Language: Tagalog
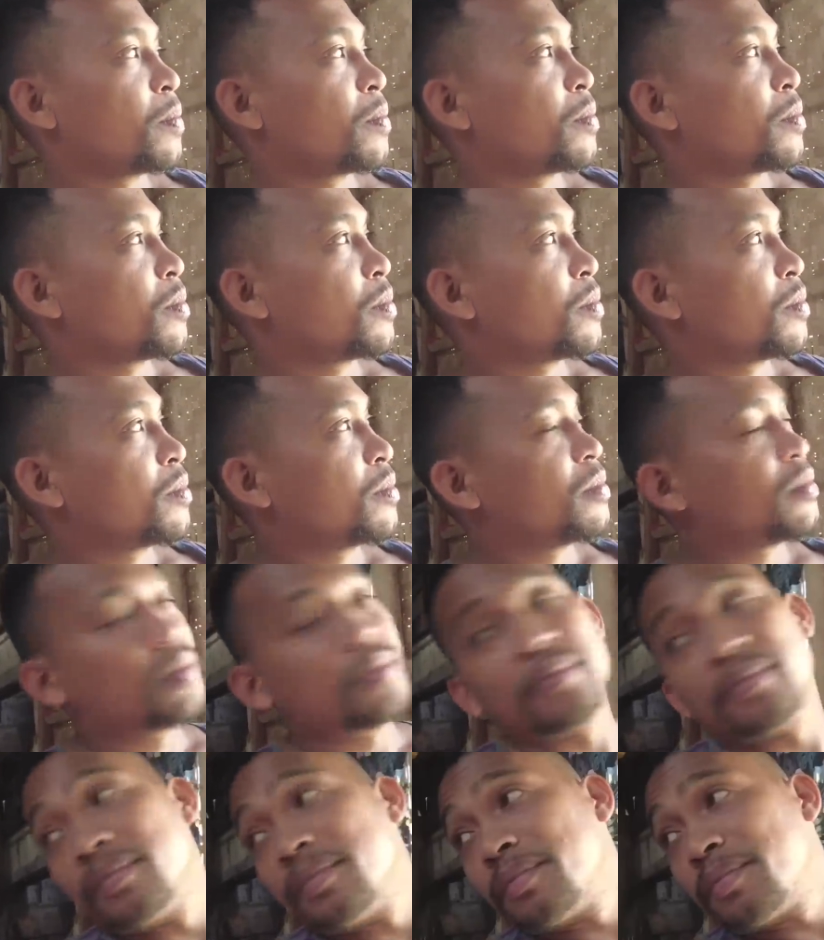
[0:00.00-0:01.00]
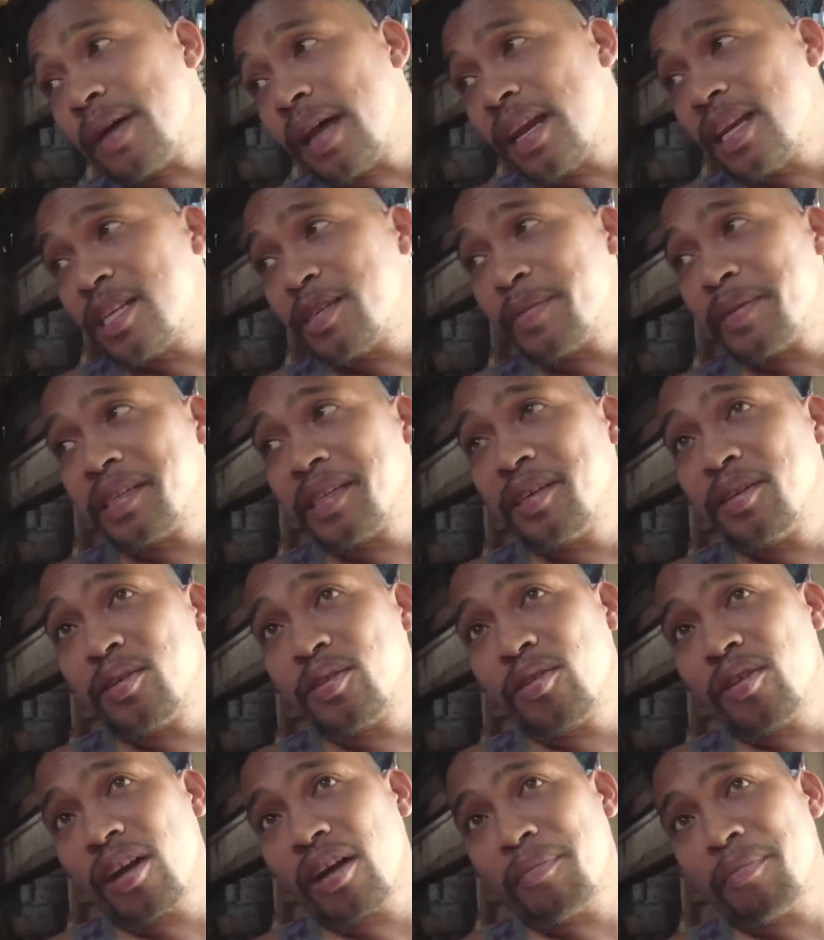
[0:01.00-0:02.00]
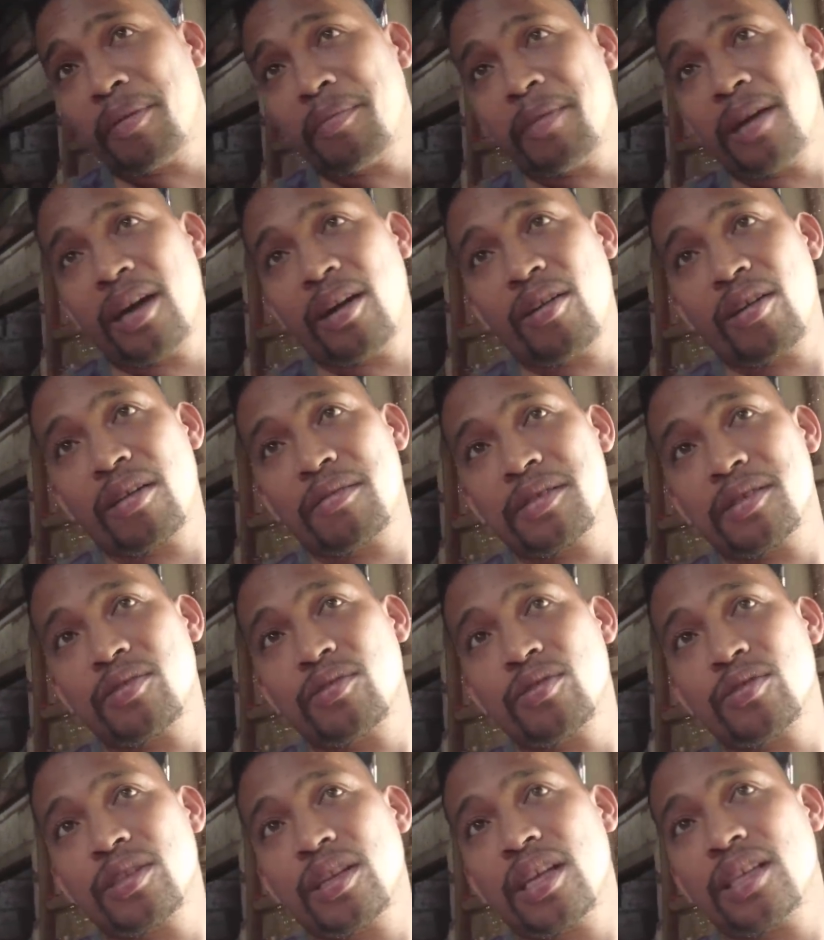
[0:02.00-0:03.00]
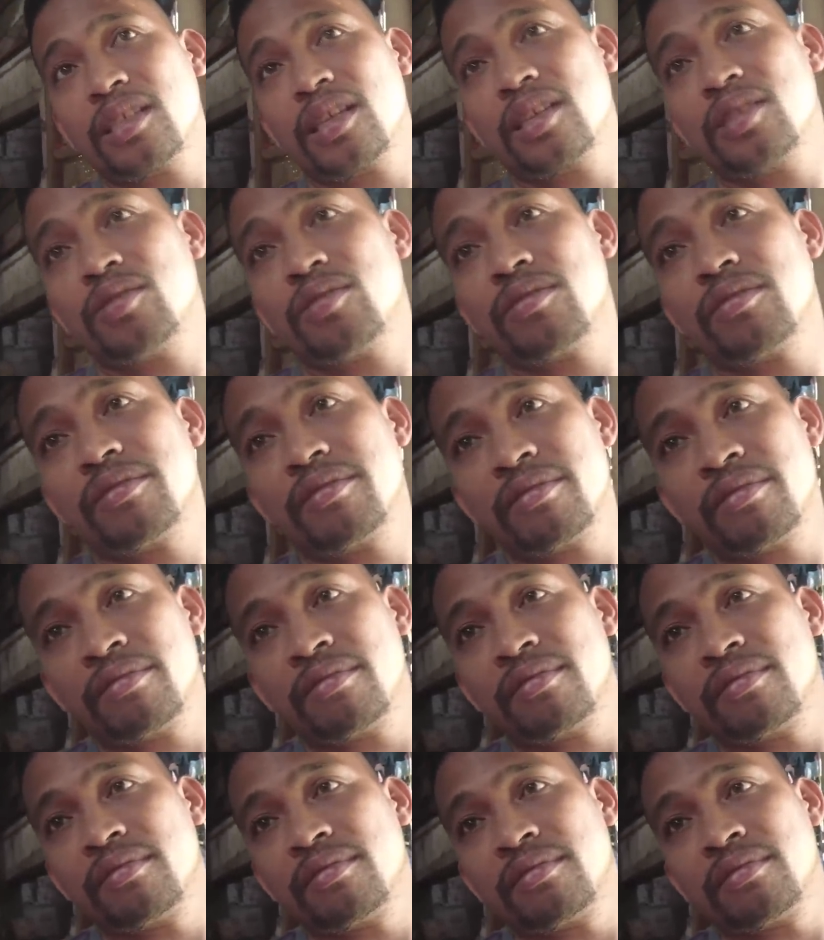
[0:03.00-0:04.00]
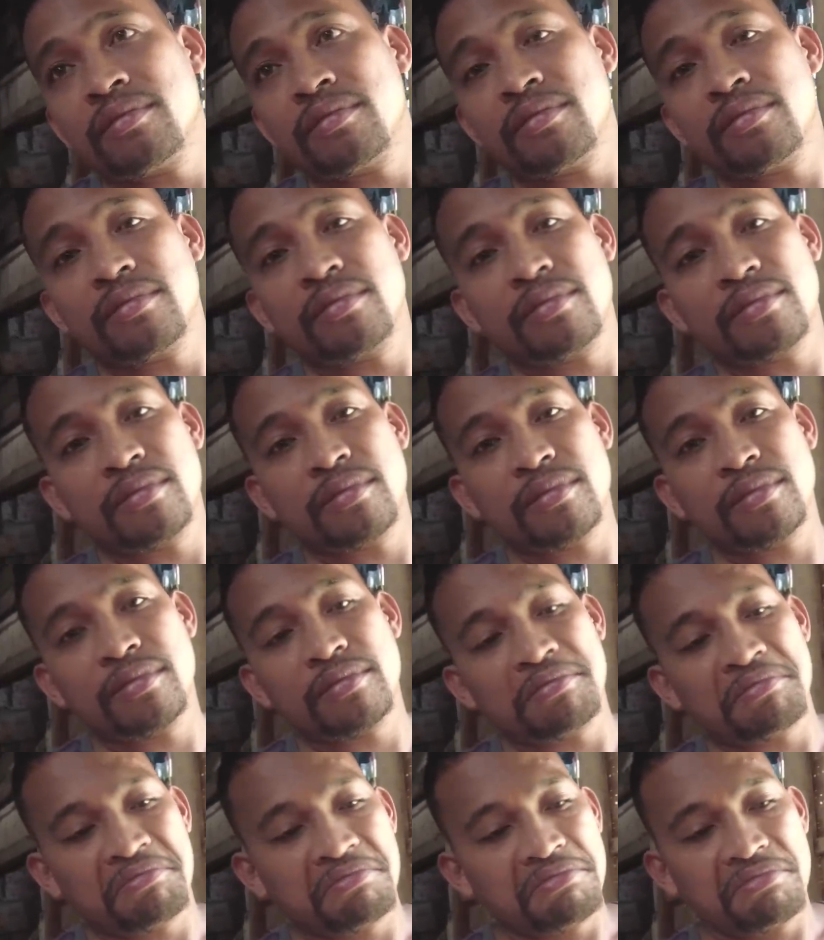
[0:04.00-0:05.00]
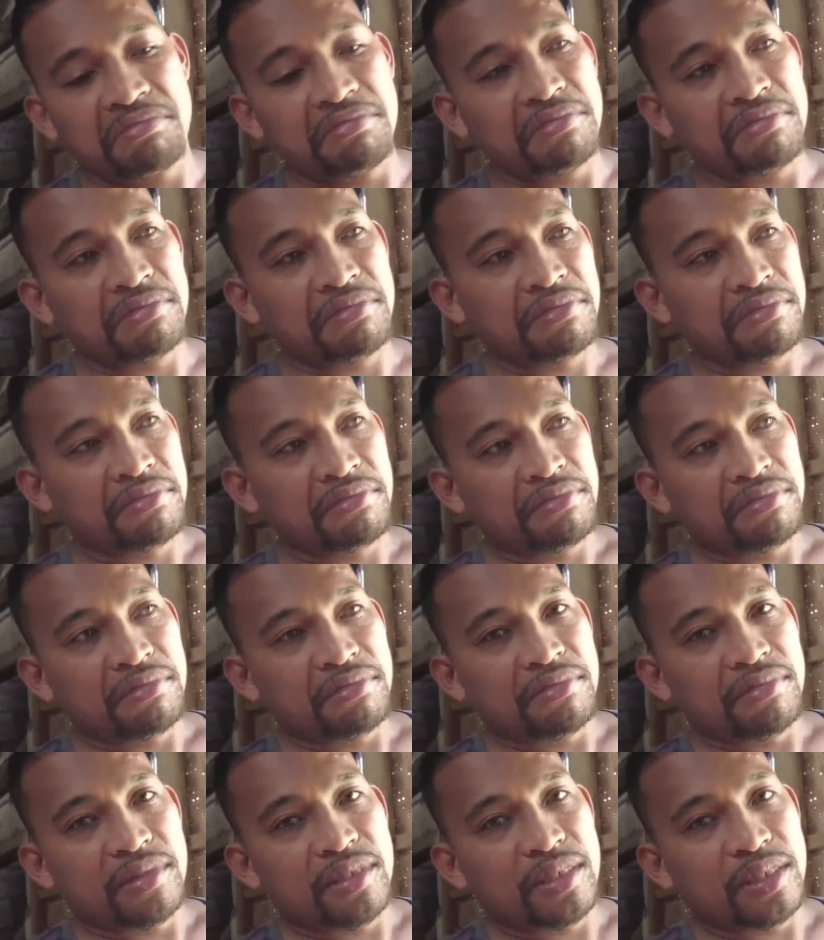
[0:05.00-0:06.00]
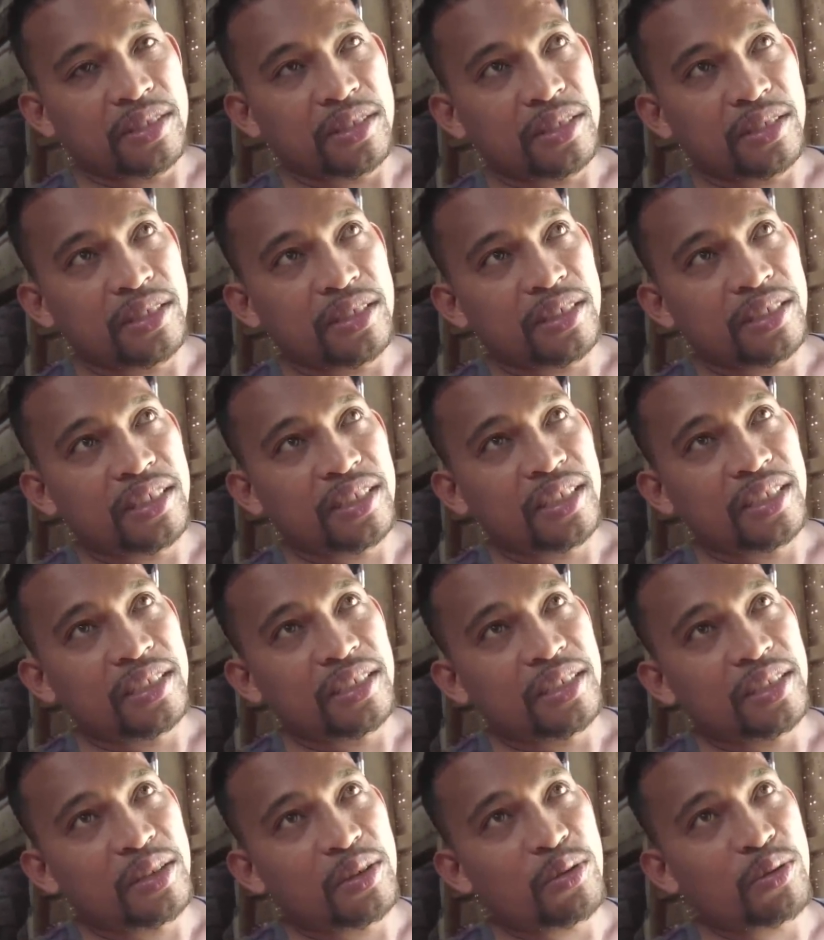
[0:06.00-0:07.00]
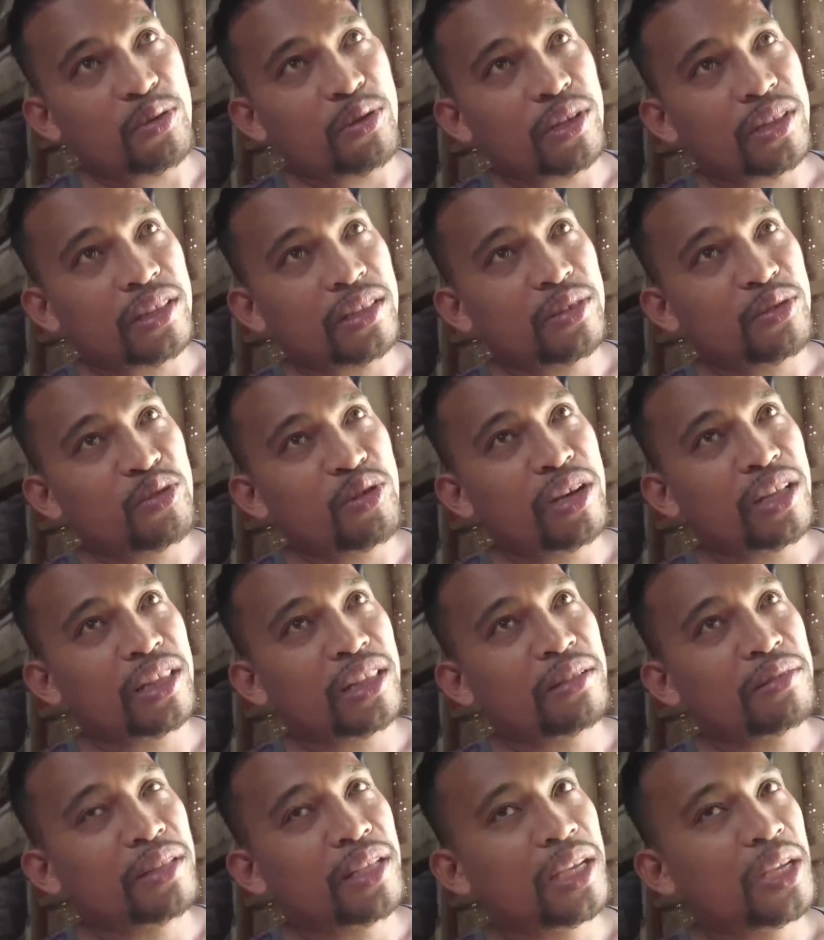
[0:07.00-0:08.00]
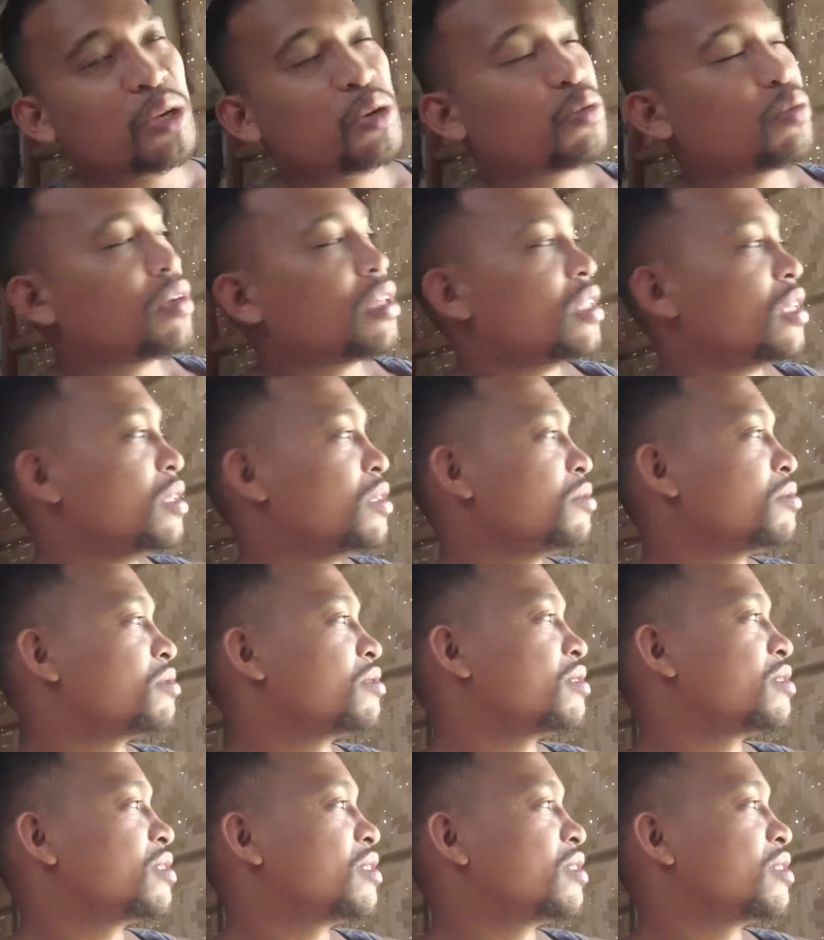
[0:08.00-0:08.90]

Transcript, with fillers: Nagkadong singat man? Palis pa siguro na kapamahaw na siguro sila sa Why ning kubit? Galig bitag kag imong wati. Nugat nugat na tag hinuwat ato.